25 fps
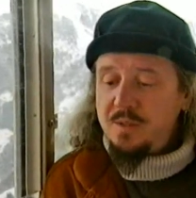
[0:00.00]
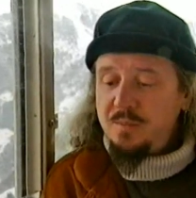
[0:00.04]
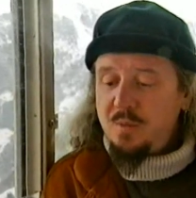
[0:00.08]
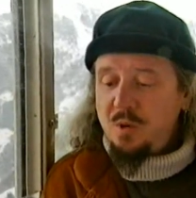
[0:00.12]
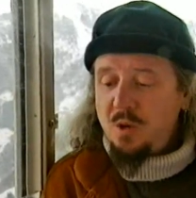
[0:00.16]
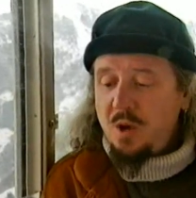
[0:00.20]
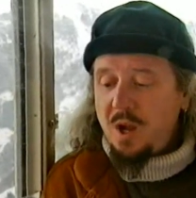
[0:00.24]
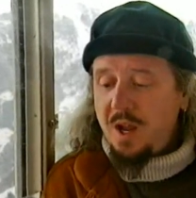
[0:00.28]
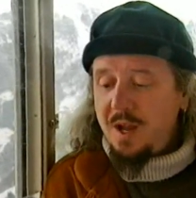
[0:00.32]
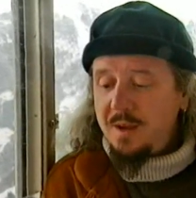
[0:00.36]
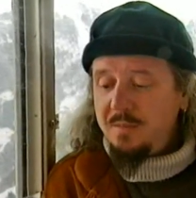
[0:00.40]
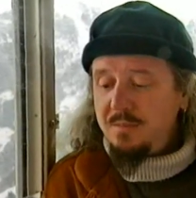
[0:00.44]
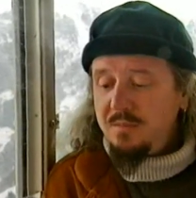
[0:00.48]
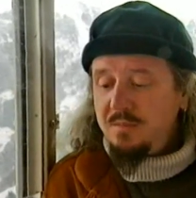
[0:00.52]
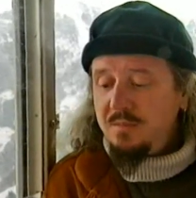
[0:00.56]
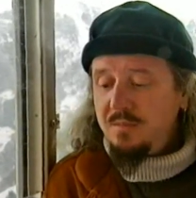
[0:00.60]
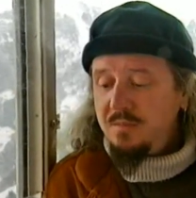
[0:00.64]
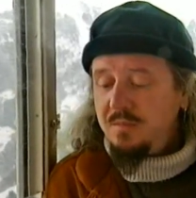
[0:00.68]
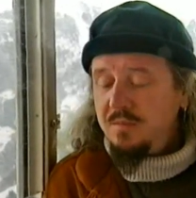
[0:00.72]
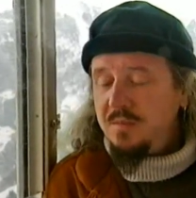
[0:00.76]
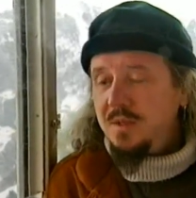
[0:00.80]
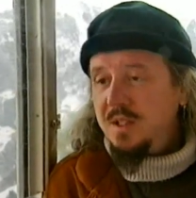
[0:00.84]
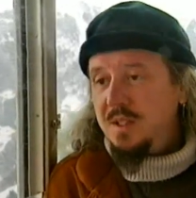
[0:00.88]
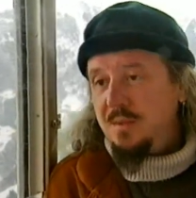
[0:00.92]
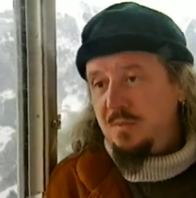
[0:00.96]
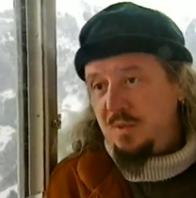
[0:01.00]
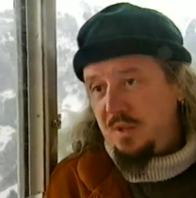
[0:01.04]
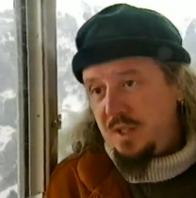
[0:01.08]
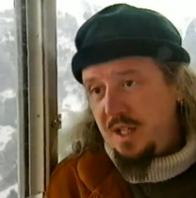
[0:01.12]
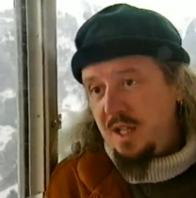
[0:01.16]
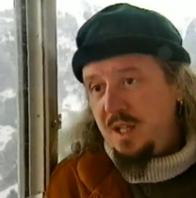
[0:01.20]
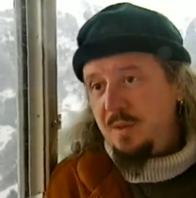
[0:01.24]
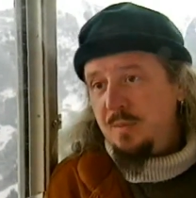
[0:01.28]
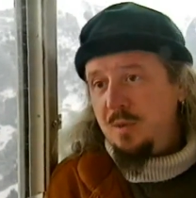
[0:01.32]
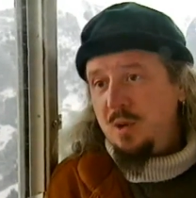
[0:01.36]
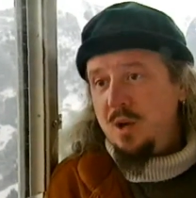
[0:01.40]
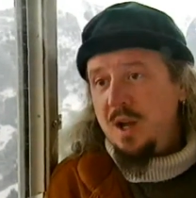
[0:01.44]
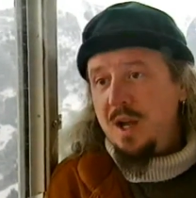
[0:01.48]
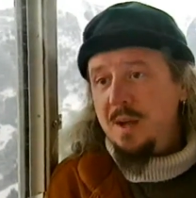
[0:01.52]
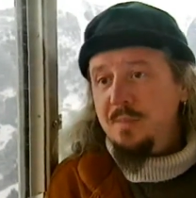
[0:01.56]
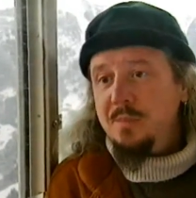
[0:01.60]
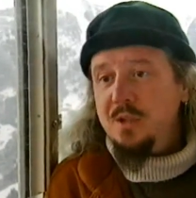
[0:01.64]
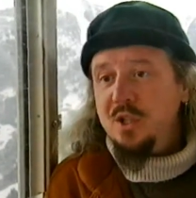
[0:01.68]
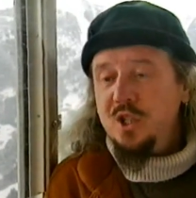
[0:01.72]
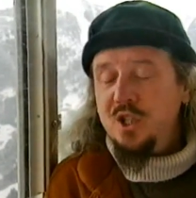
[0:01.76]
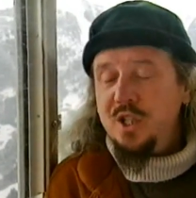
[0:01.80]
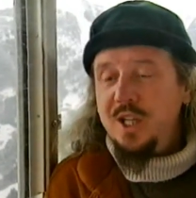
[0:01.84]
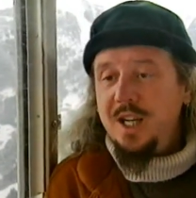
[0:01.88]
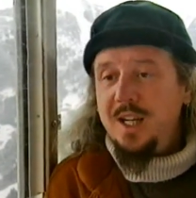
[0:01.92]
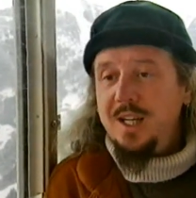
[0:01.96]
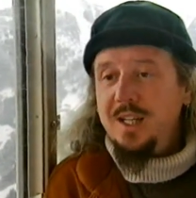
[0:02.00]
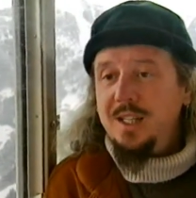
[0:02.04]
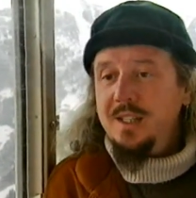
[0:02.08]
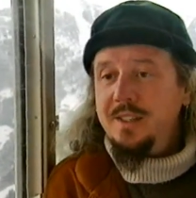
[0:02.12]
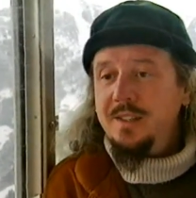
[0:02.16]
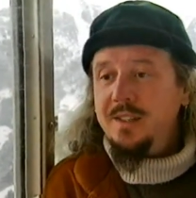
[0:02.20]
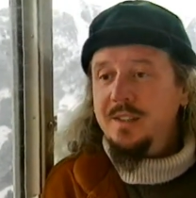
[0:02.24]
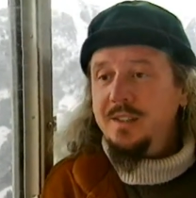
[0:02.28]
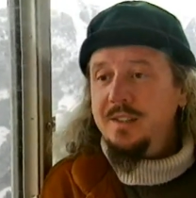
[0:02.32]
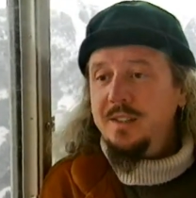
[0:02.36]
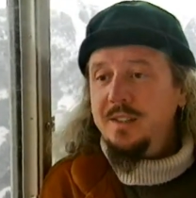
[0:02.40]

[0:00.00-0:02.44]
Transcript: Programm, das Musikprogramm gestaltet.